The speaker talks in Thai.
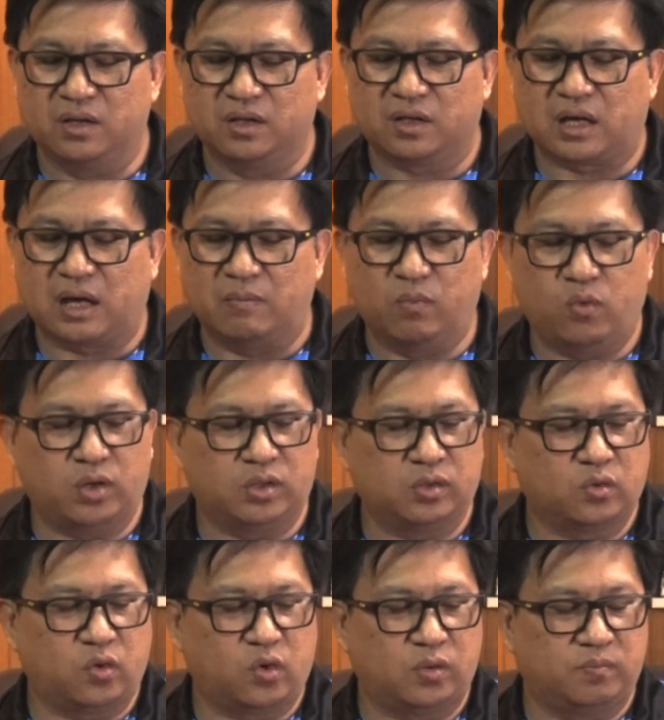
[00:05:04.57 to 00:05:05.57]
ขบวน
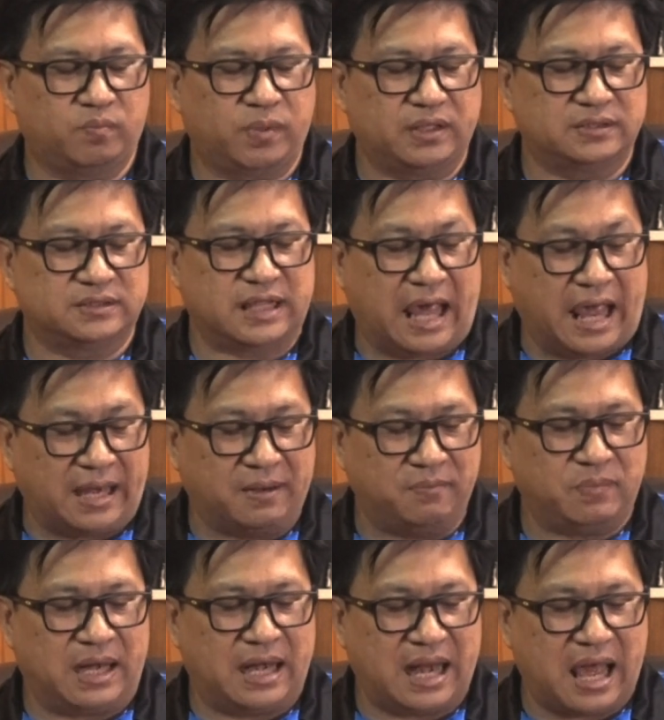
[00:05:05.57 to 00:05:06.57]
คนเป็นแสน
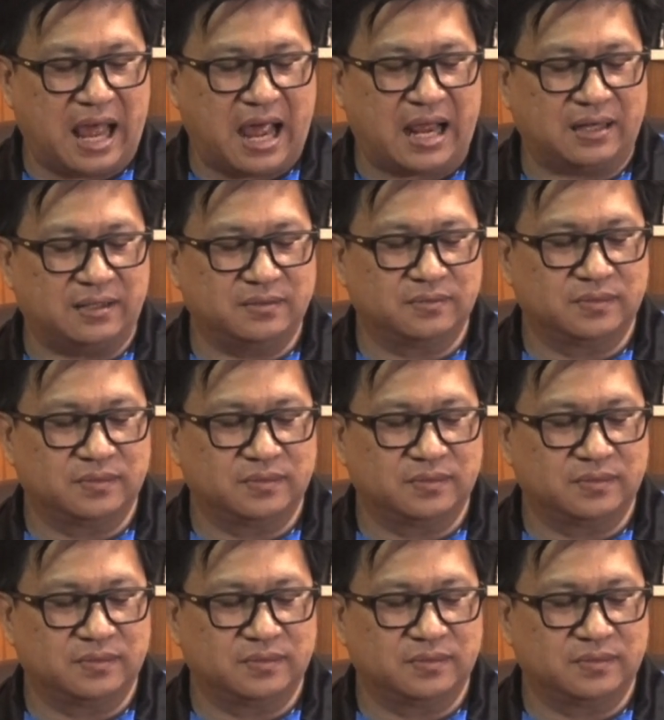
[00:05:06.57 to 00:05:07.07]
เป็นล้าน